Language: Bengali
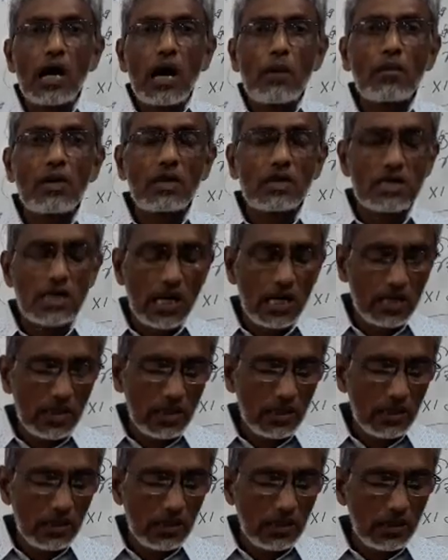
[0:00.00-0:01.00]
আমরা
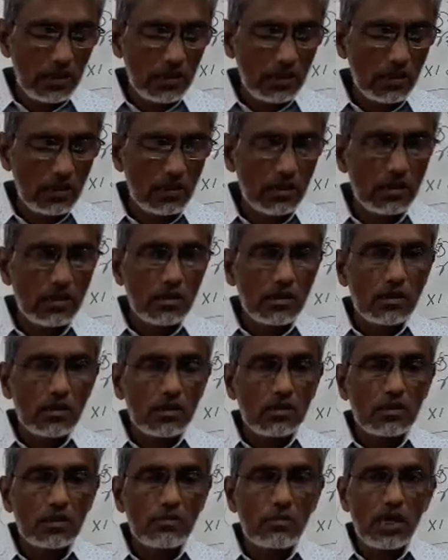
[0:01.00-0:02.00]
জানি
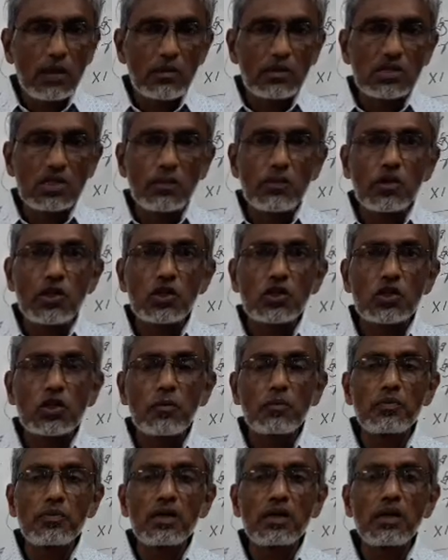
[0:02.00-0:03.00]
যে ব্যবস্থাপনা
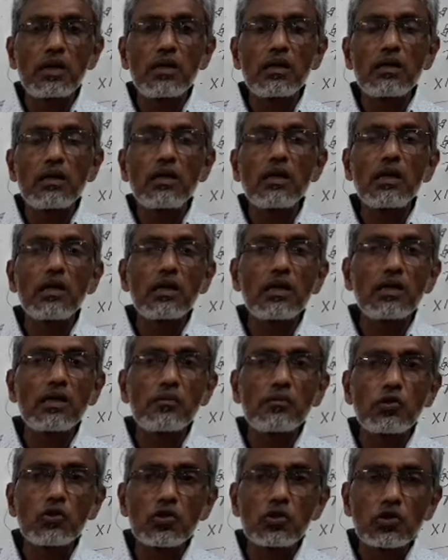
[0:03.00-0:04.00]
শব্দের ইংরেজি
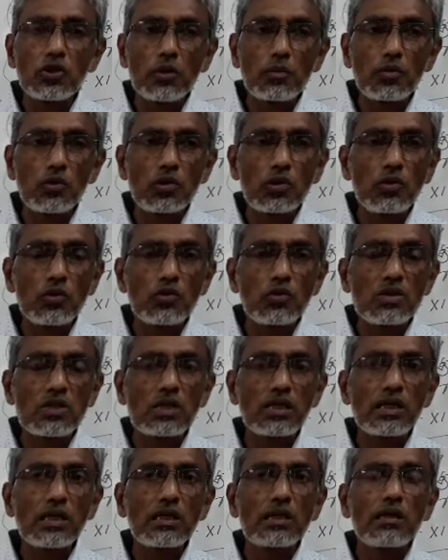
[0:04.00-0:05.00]
প্রতিশব্দ
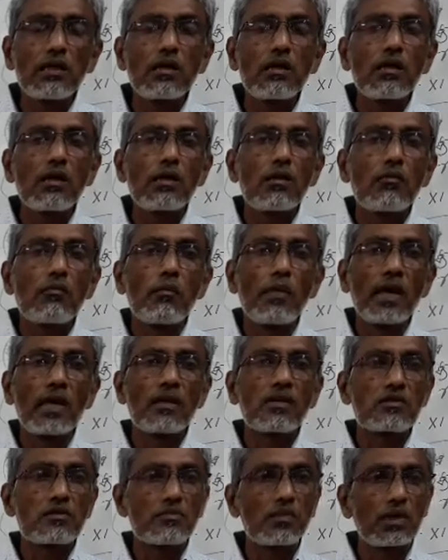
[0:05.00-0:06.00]
হচ্ছে
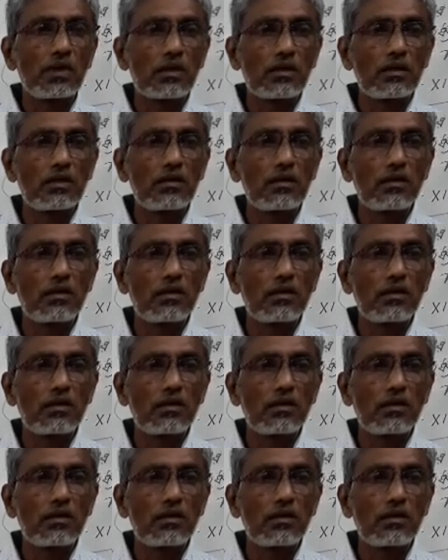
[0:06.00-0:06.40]
ম্যানেজমেন্ট